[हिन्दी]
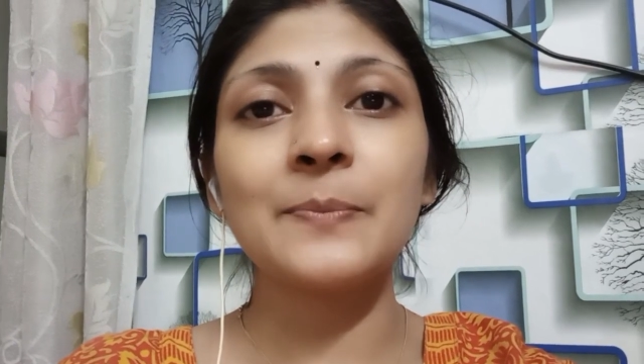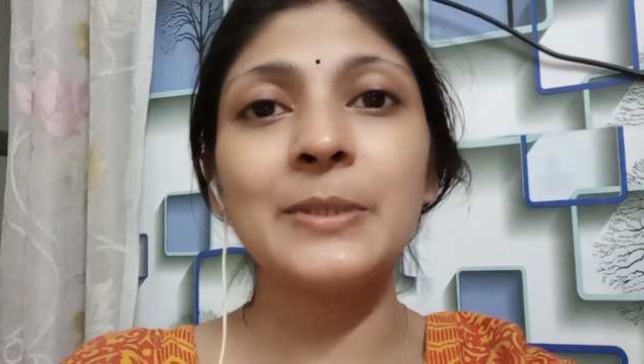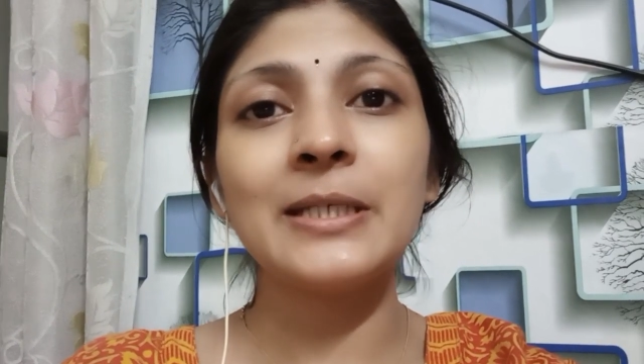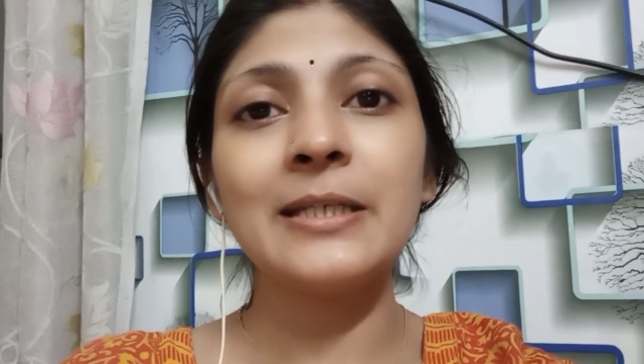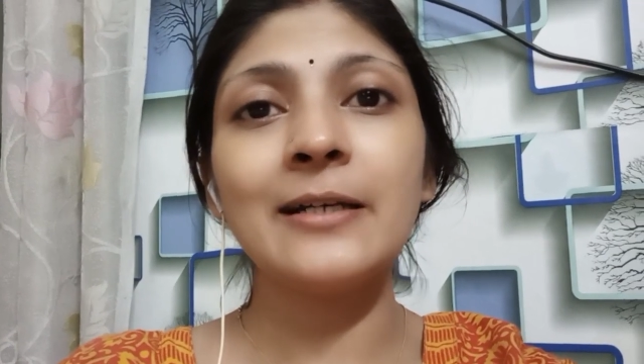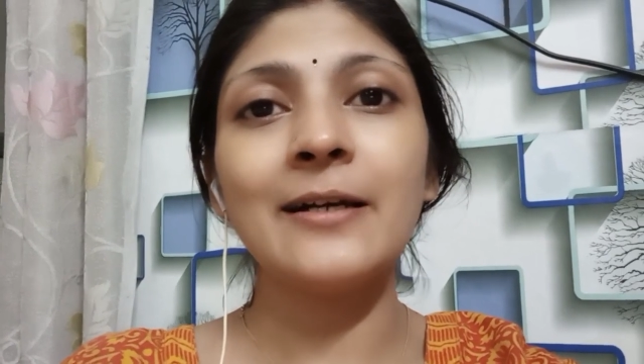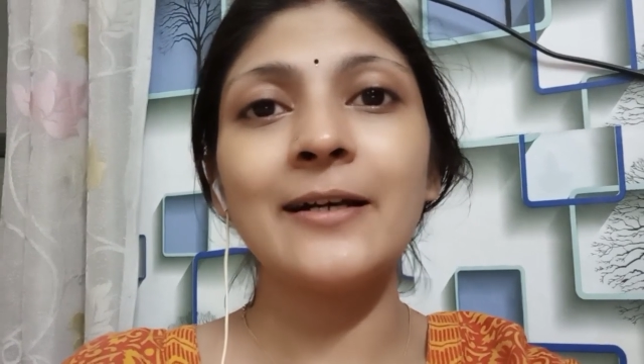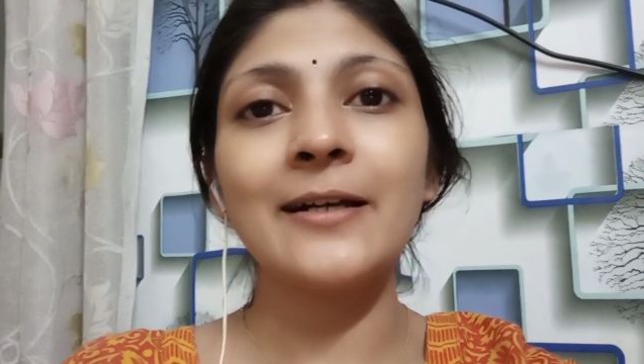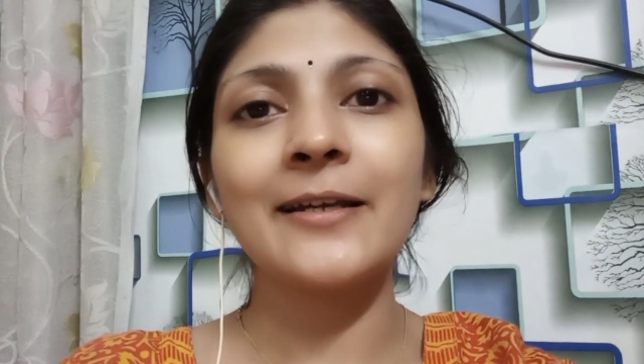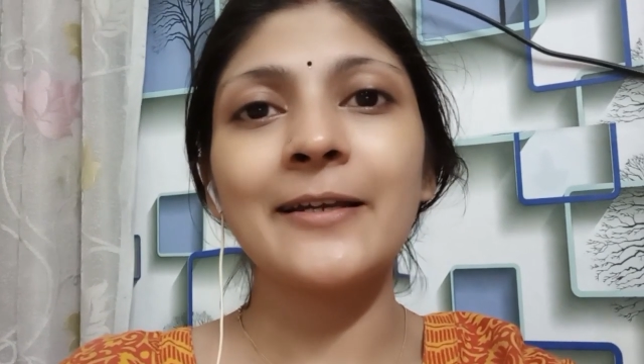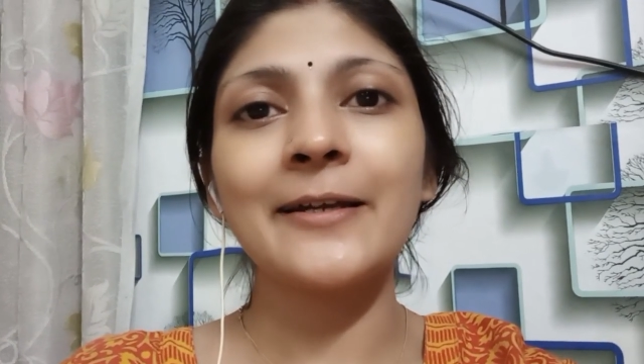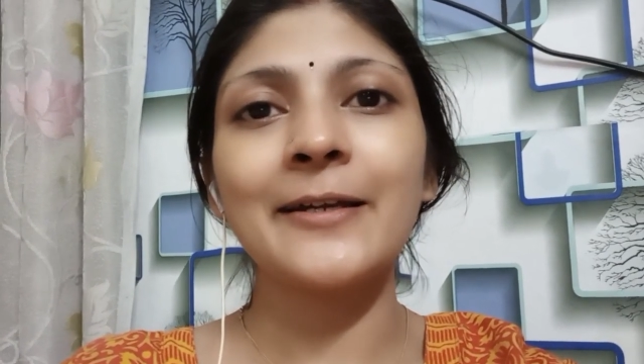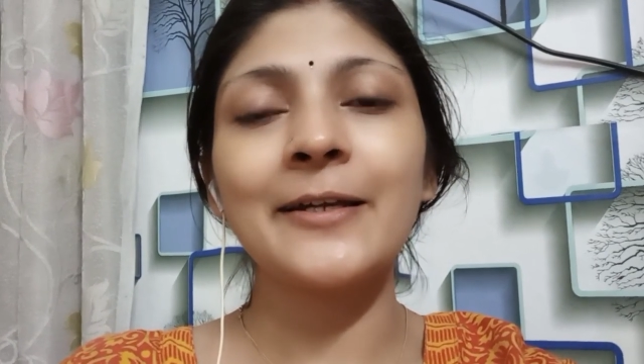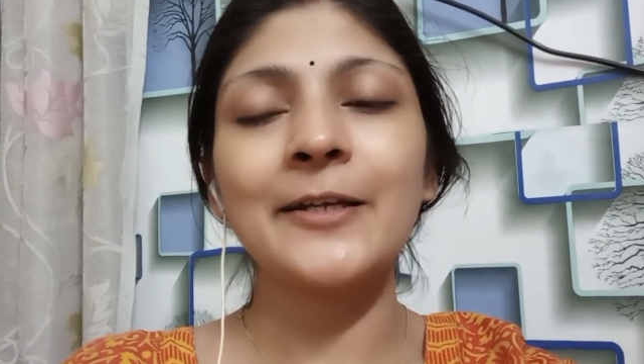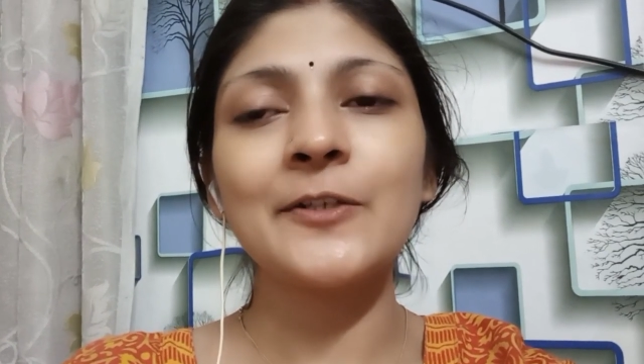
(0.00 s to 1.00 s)
भी आ गया
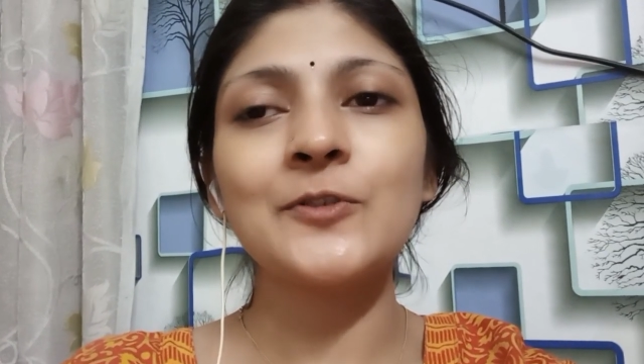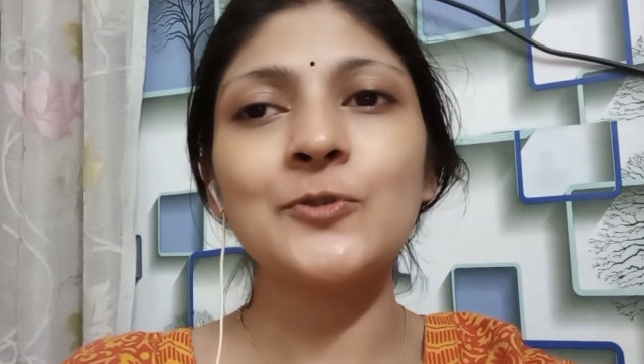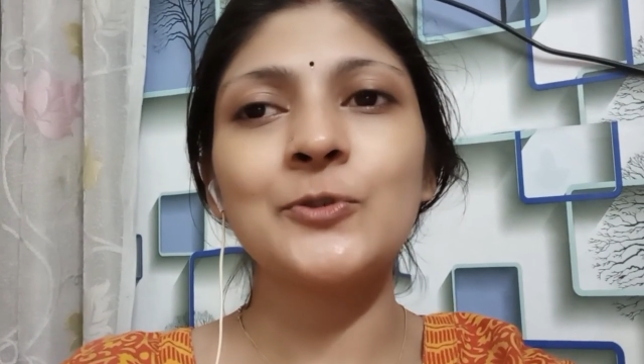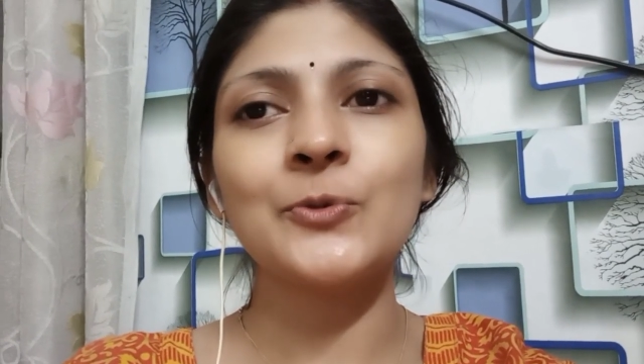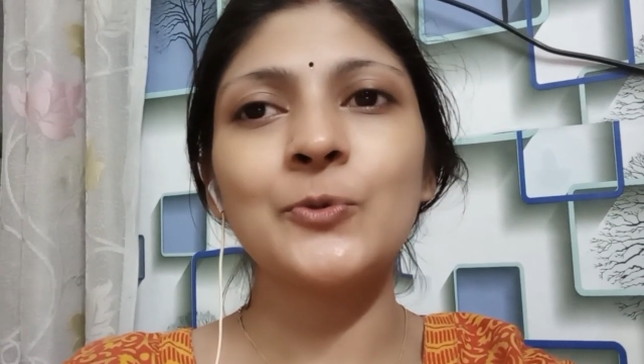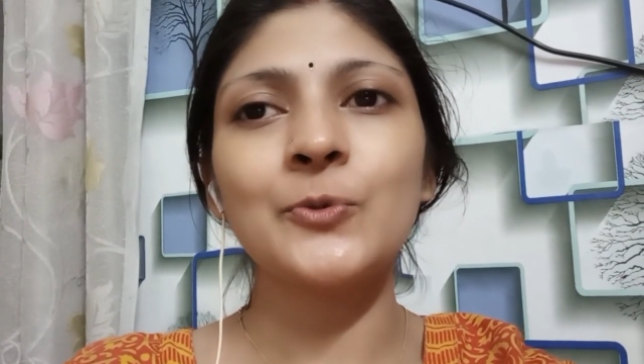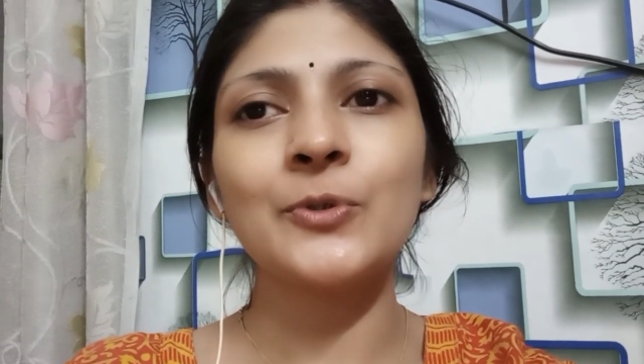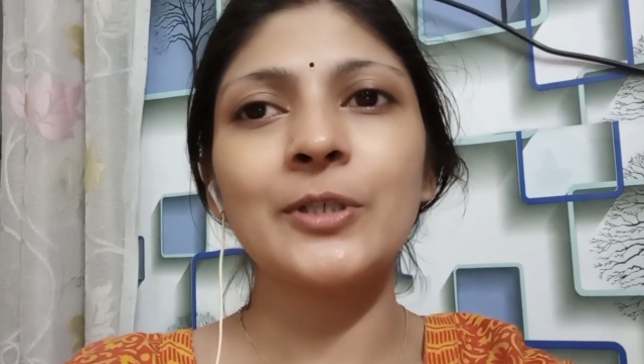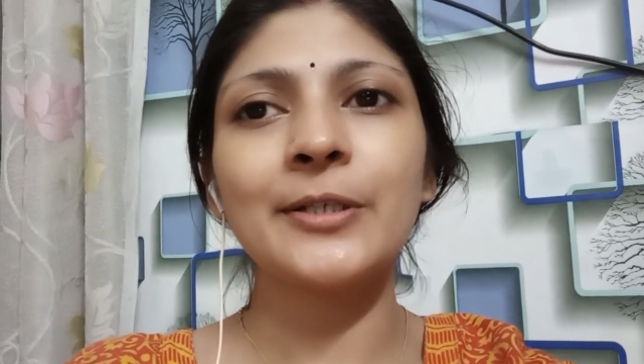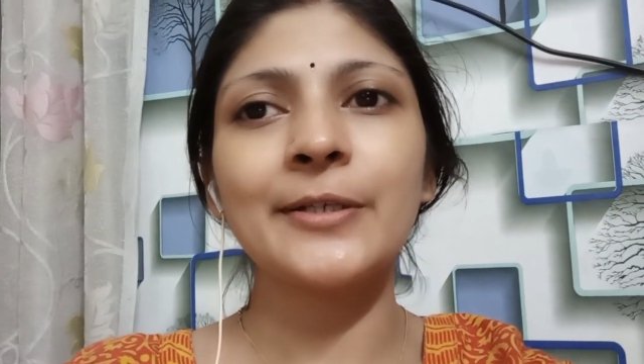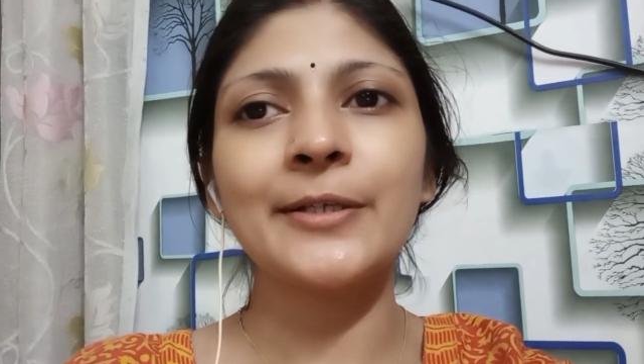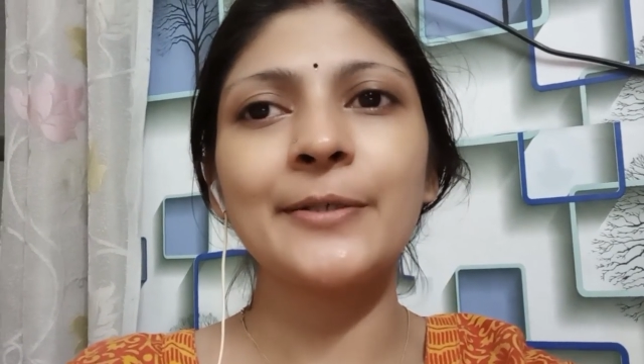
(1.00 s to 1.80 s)
है जो कि